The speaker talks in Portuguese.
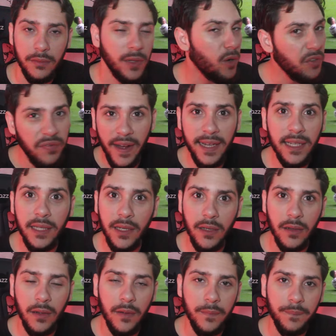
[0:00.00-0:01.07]
não o Fagner.
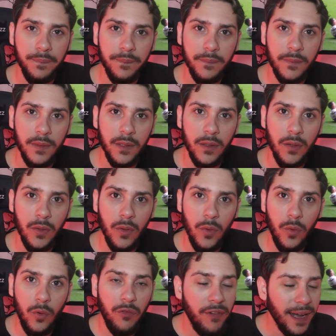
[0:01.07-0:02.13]

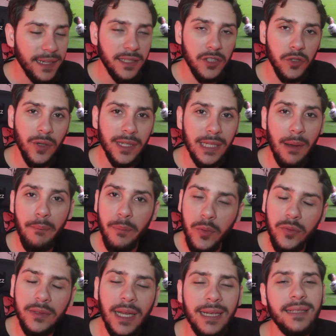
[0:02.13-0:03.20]
O Fagner joga na
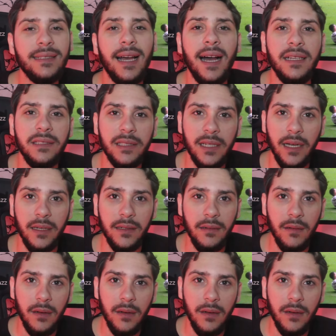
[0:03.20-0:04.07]
brutalidade, cara.